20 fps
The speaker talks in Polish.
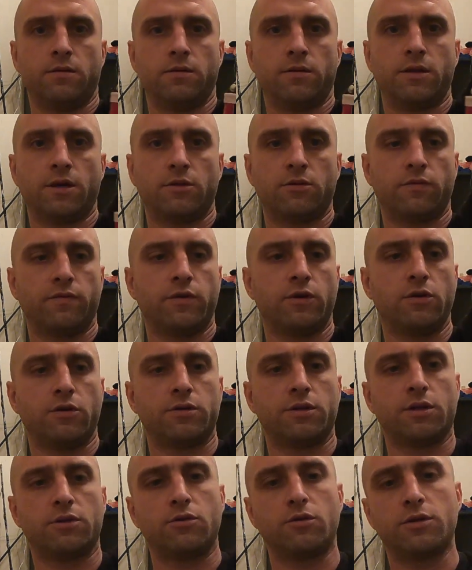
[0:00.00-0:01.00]
I tak to
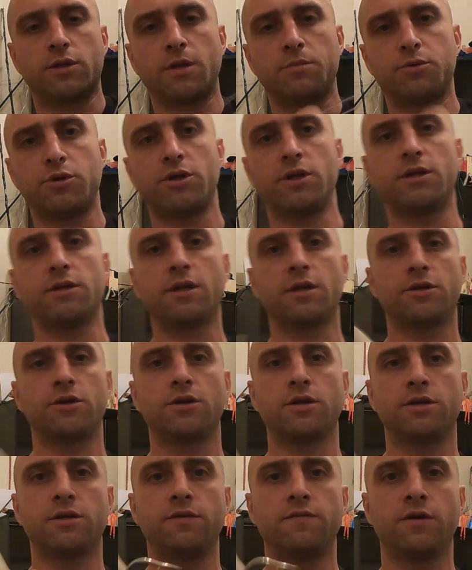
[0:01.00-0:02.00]
wygląda. To, ta przynęta
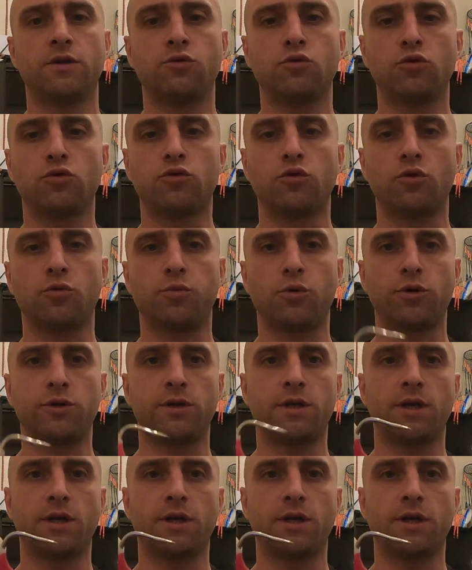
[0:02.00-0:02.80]
się nazywa tutur po